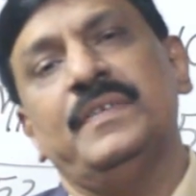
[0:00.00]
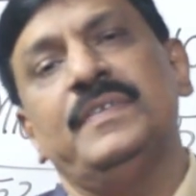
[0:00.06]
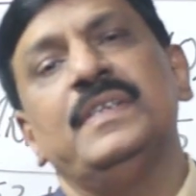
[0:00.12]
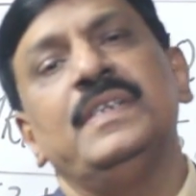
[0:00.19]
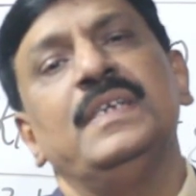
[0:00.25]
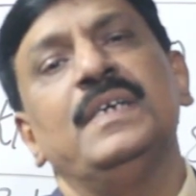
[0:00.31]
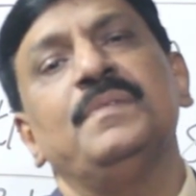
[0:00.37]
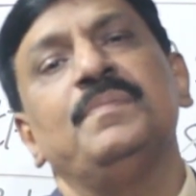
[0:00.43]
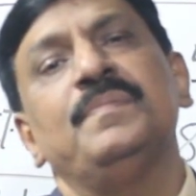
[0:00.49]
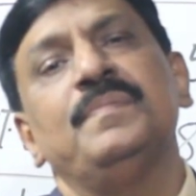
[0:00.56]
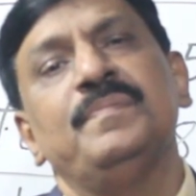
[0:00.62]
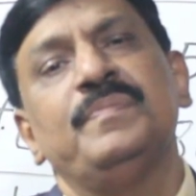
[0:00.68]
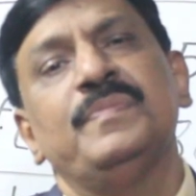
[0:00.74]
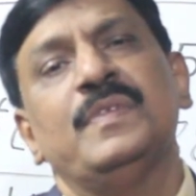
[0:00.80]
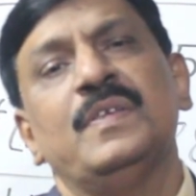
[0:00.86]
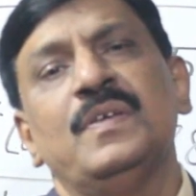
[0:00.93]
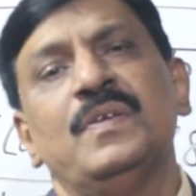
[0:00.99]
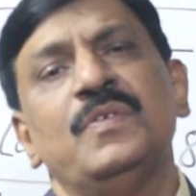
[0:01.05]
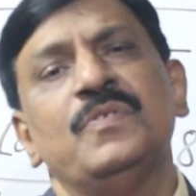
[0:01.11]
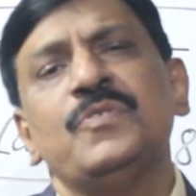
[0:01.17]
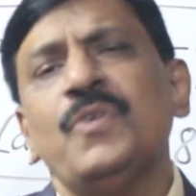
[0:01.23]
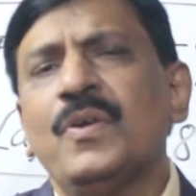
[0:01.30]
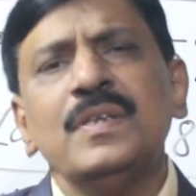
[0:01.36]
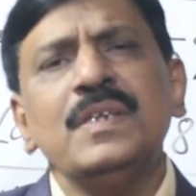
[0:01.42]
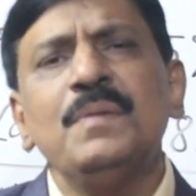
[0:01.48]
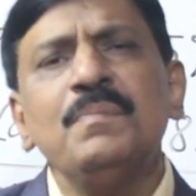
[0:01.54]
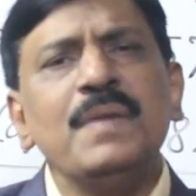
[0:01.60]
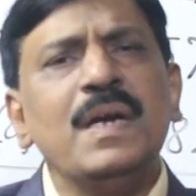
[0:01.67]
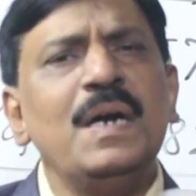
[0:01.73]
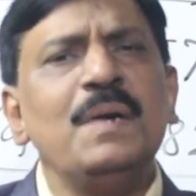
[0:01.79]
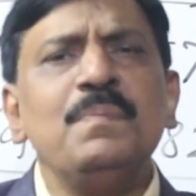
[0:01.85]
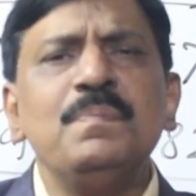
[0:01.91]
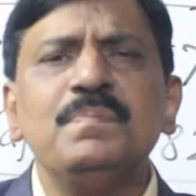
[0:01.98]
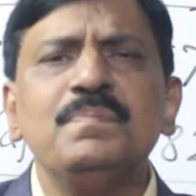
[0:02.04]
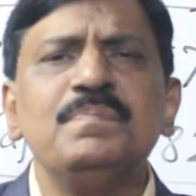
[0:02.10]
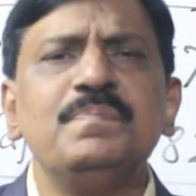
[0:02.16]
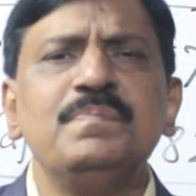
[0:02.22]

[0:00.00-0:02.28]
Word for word: चलिए शॉर्ट टर्म का अब